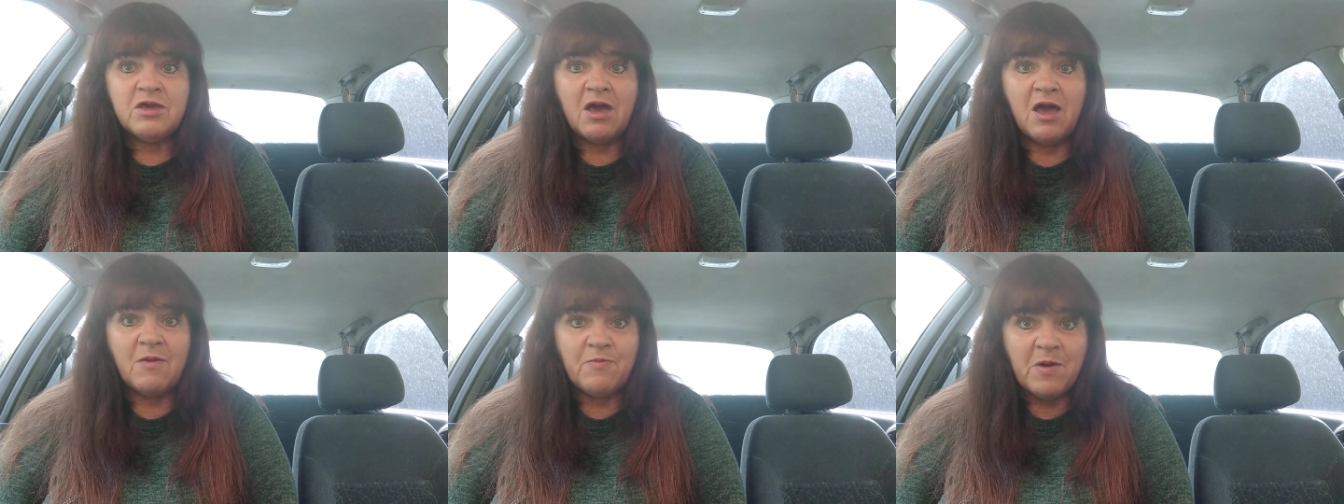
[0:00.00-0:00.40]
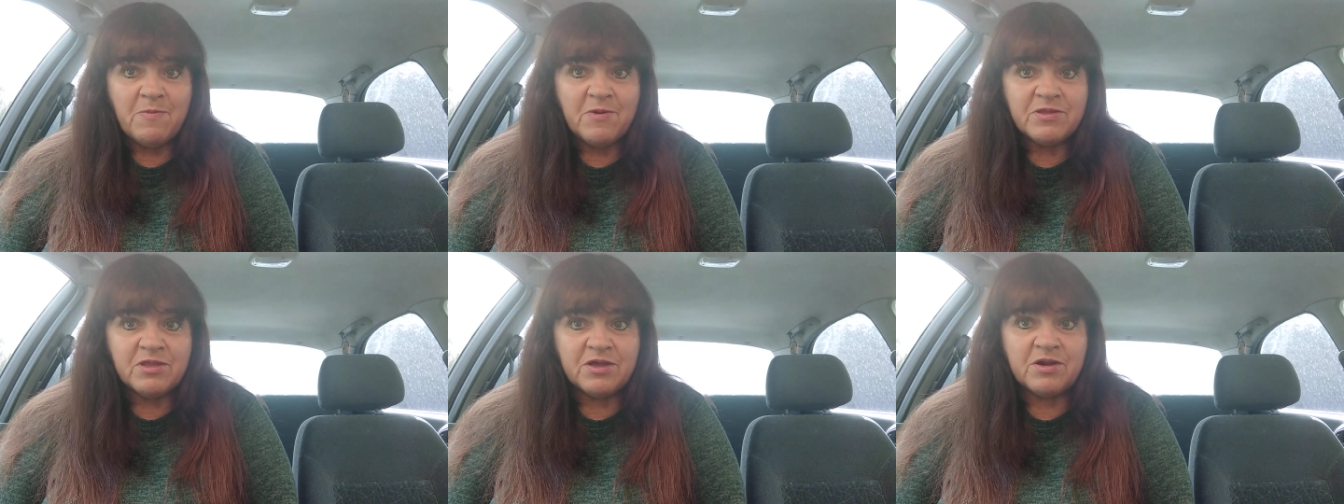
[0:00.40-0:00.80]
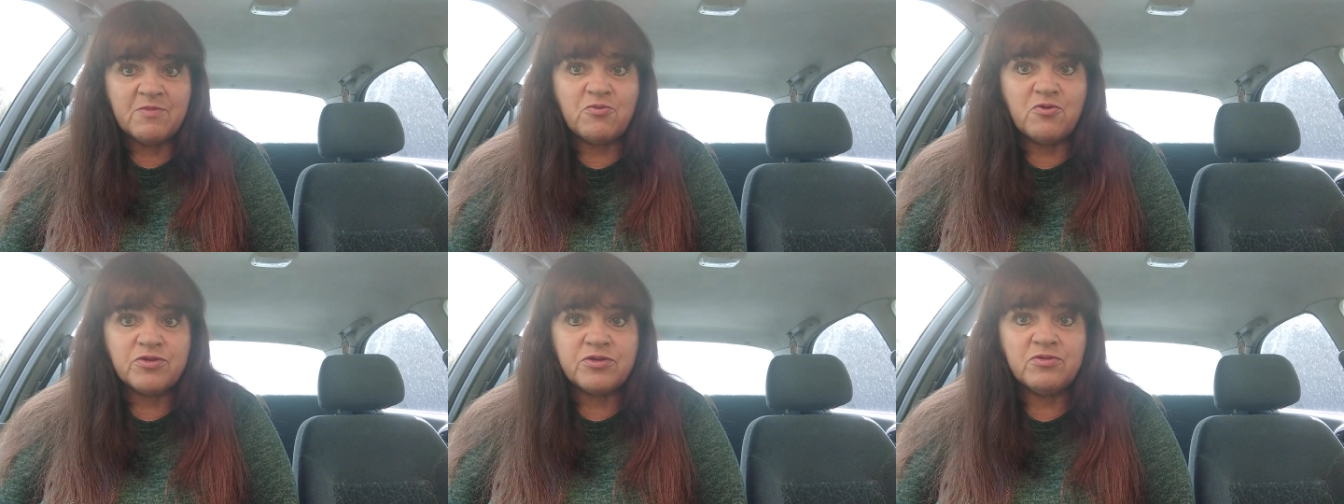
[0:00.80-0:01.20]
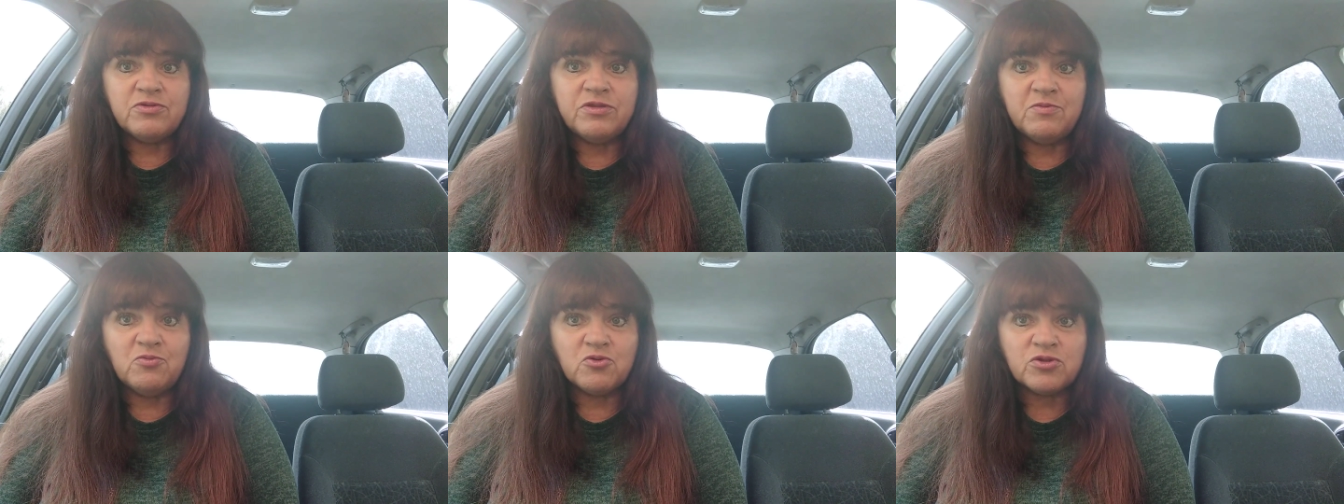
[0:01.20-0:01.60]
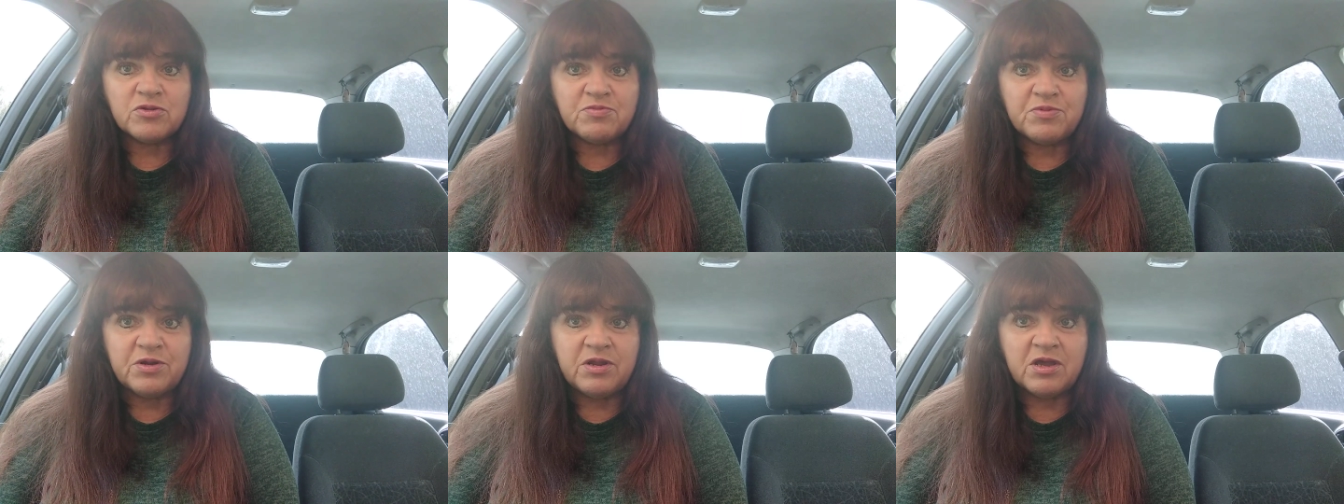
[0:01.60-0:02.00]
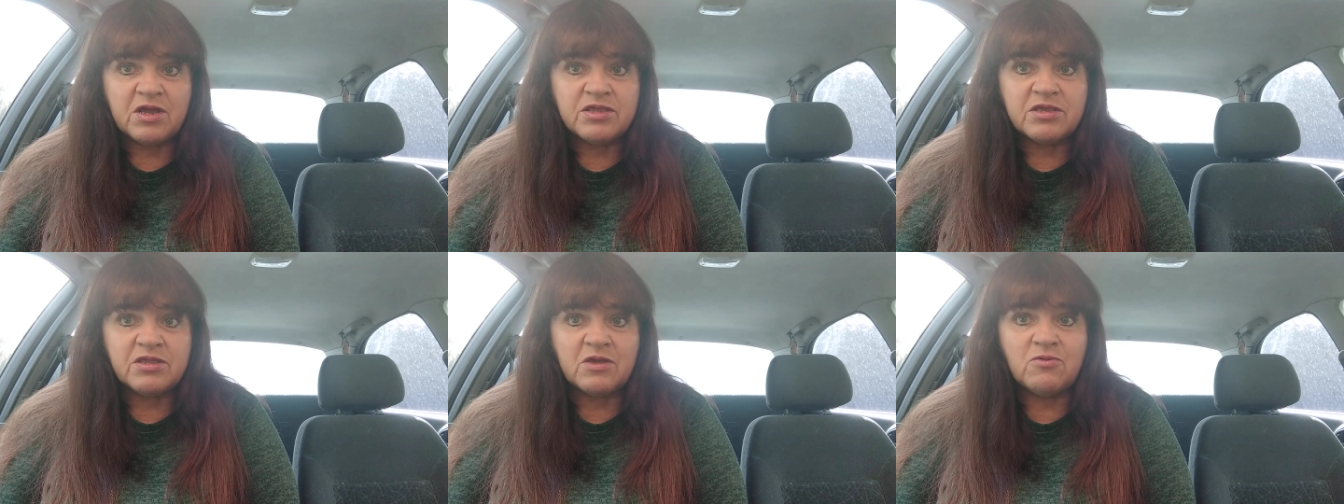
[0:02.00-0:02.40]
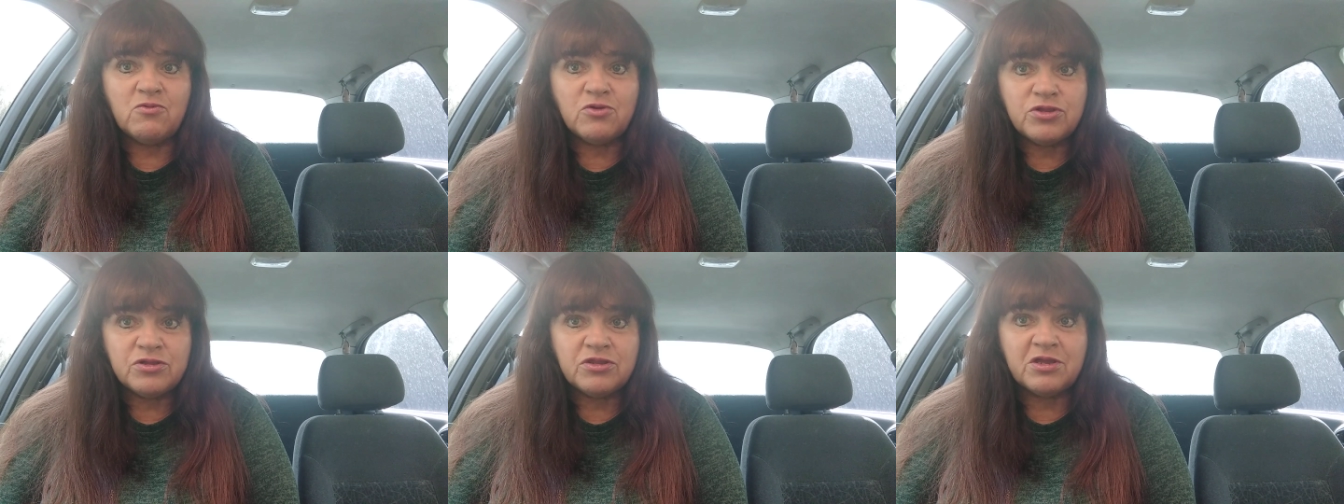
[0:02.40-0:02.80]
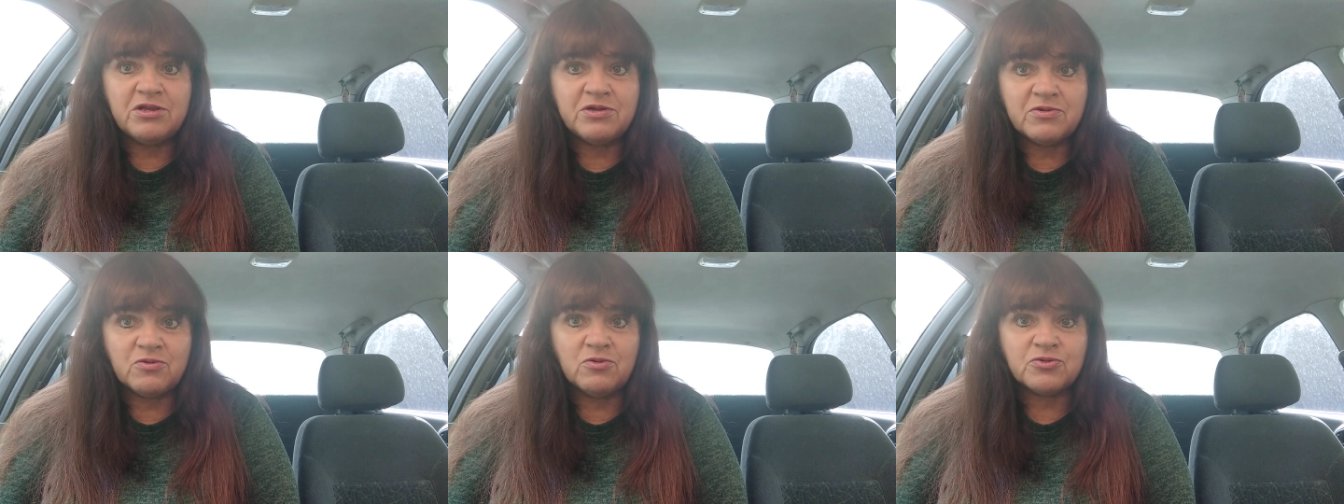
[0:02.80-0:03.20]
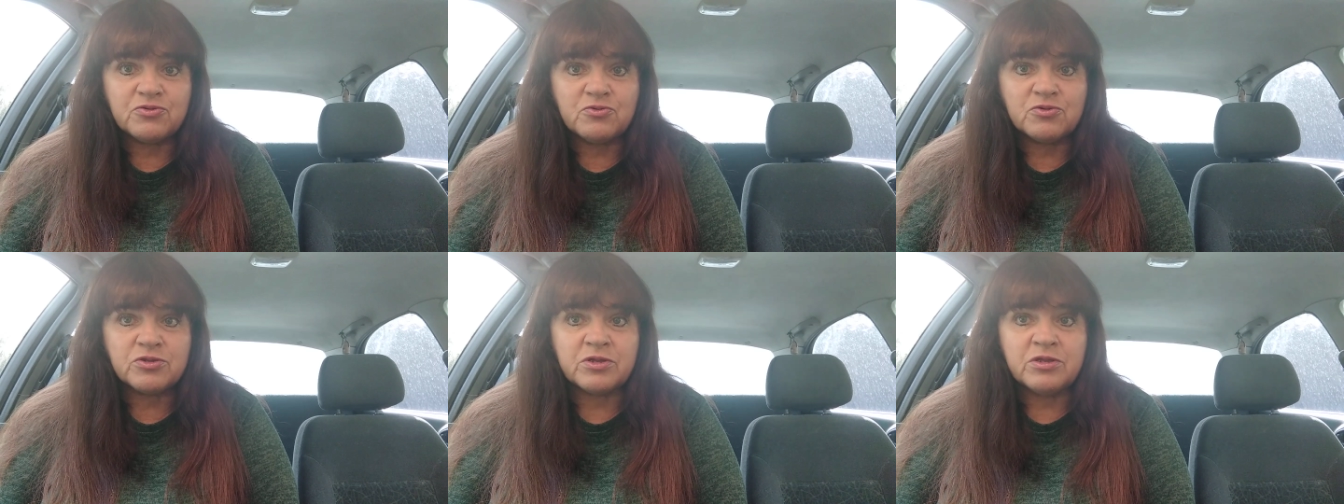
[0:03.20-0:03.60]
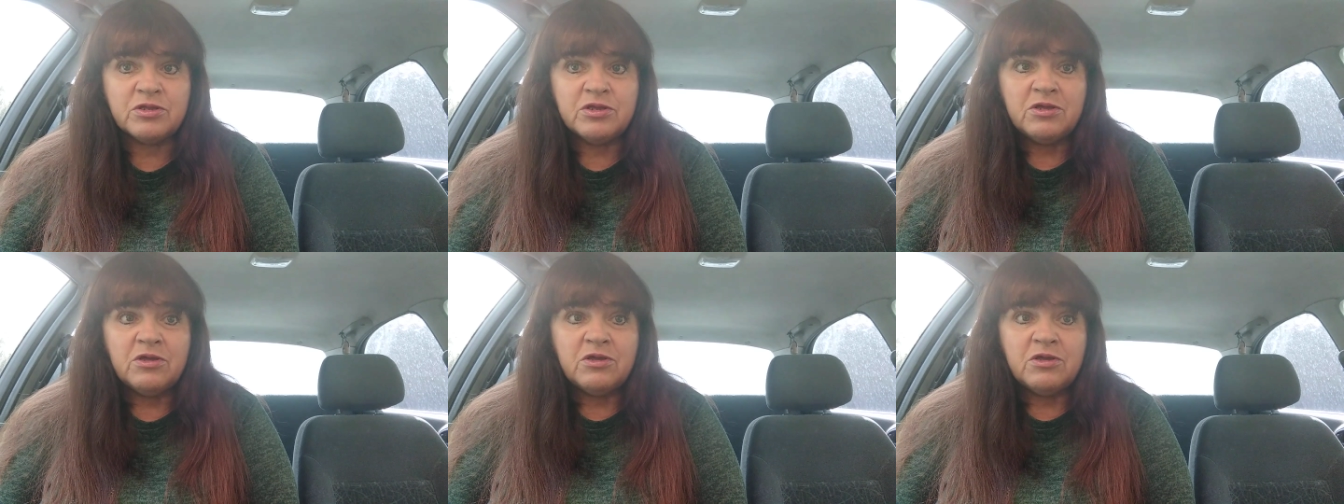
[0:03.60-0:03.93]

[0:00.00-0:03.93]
А папа на работе, он не может приехать, это очень далеко тоже.